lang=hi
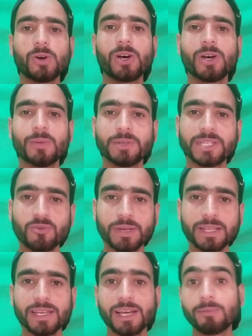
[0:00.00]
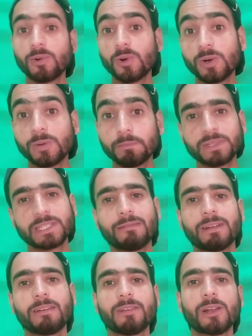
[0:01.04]
तो मुझे उम्मीद है आपको
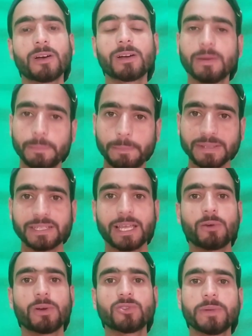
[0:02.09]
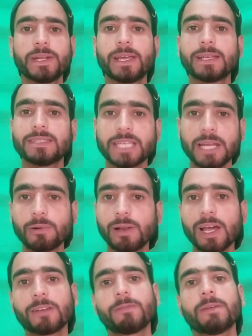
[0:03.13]
पिछला वाला ब्लॉग पसंद आया होगा जो मैंने जैन
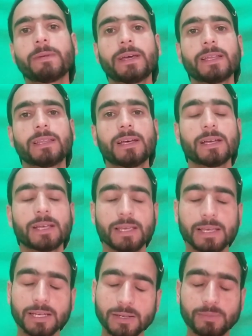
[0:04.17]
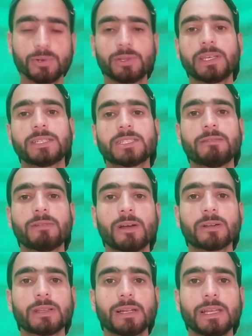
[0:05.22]
लाक पे बनाया था एक बहुत ही अच्छा
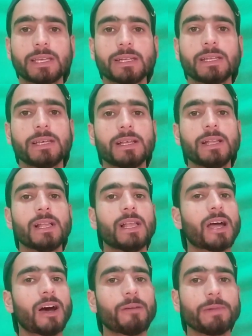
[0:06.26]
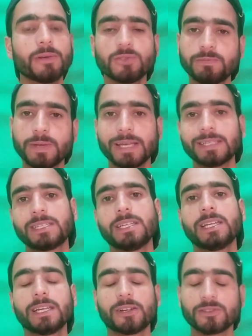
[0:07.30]
ब्लॉग था लेकिन आपने उस पर
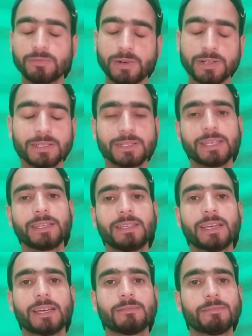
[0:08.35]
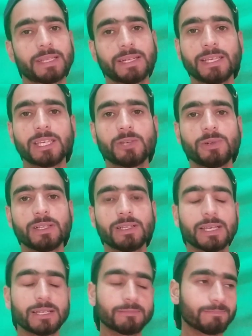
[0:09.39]
अच्छी रिस्पॉन्स नहीं दी है पता नहीं क्यों नहीं
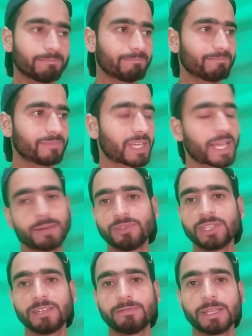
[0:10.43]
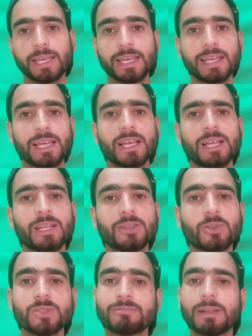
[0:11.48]
दिया खैर मुझे नहीं पता है
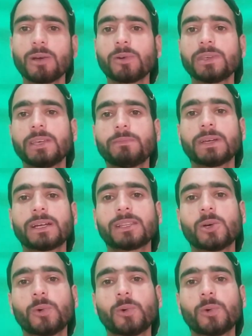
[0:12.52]
तो इस ब्लॉग को यहीं पे